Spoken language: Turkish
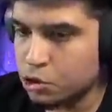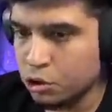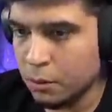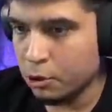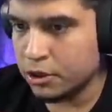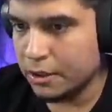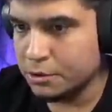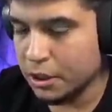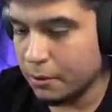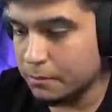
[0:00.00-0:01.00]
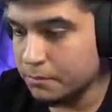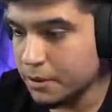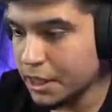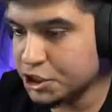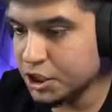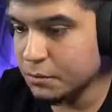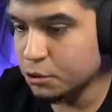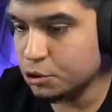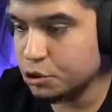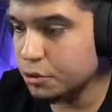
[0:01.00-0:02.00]
sonunda bot kalmış. Tamam. Leş
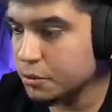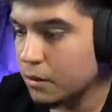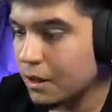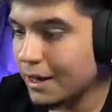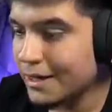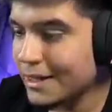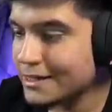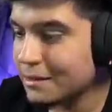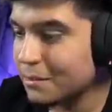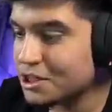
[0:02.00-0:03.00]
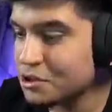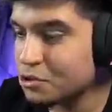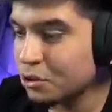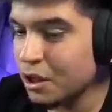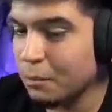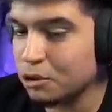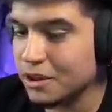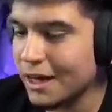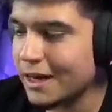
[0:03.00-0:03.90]
23. Arkadaşlar maçın sonunda botlar